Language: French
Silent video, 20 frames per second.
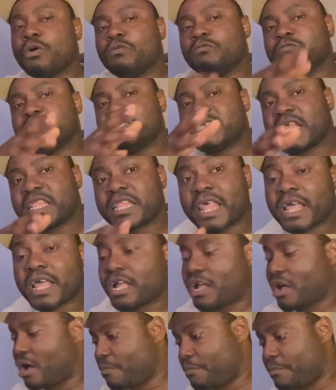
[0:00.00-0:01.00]
vous êtes un
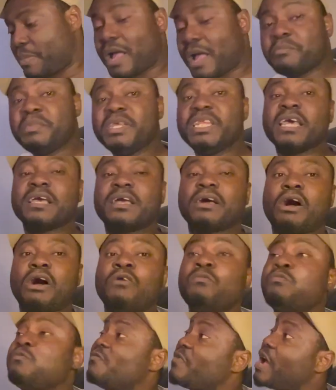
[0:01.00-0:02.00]
grand parmi les grands.
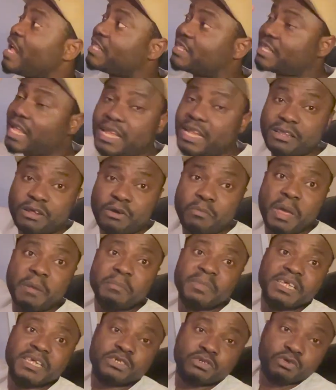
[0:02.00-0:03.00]
Vous pouvez atteindre même
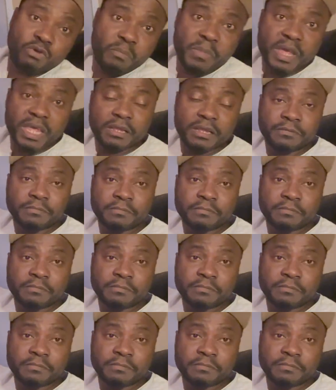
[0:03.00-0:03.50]
les sommets.